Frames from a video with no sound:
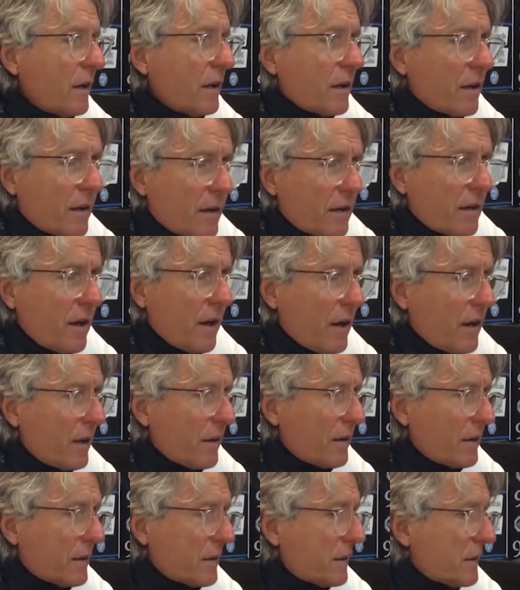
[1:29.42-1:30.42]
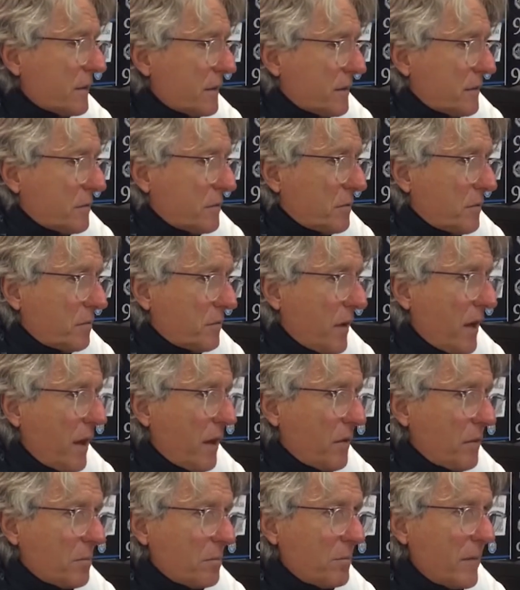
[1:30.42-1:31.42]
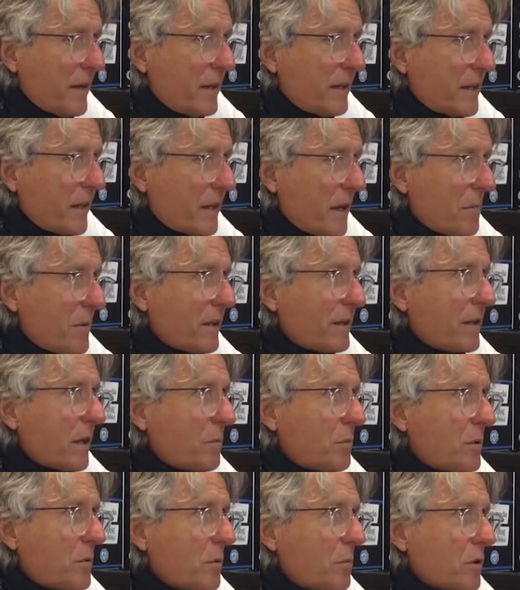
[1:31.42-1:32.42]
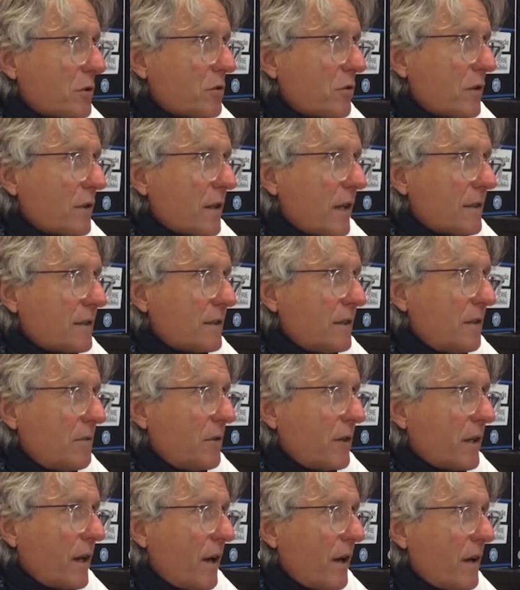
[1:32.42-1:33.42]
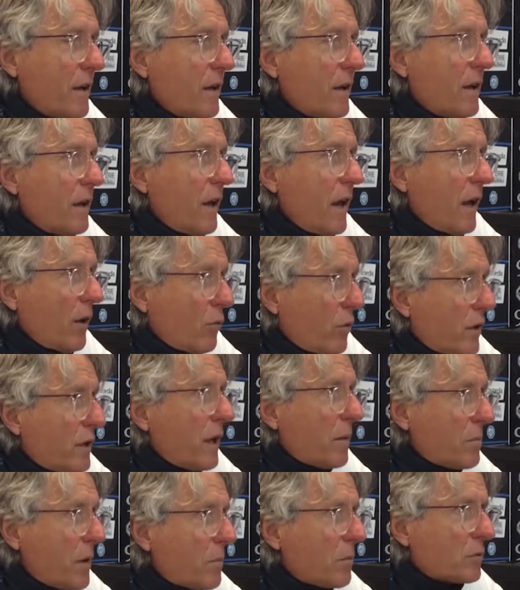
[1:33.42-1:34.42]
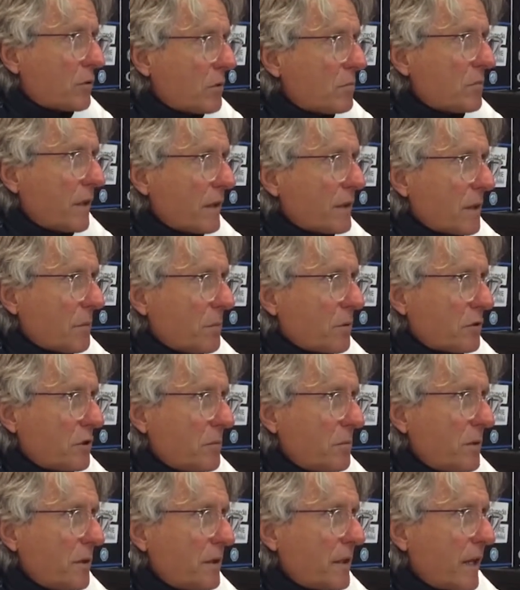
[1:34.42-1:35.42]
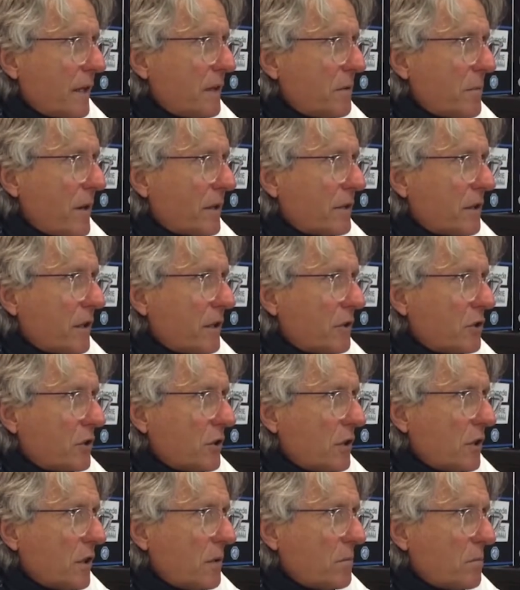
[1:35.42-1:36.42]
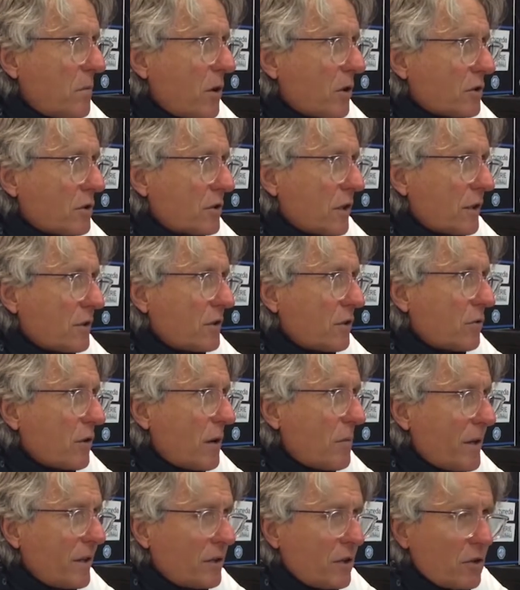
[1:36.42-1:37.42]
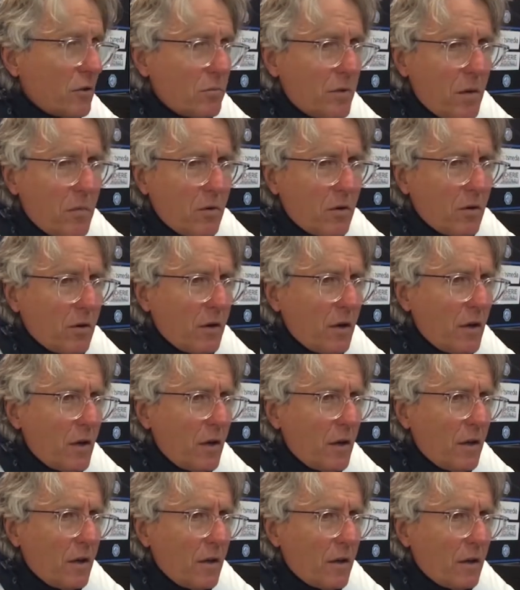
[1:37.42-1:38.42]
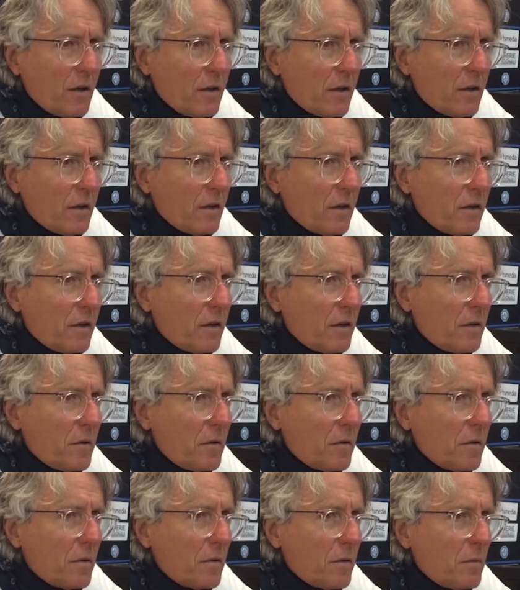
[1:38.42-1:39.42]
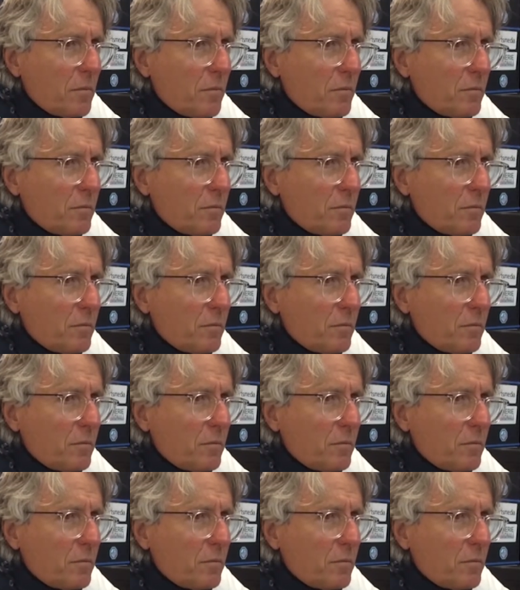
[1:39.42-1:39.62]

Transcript: eh, è meritatamente al primo posto in classifica e quindi abbiamo tanta possibilità di metterci in mostra. Sicuramente dobbiamo eh,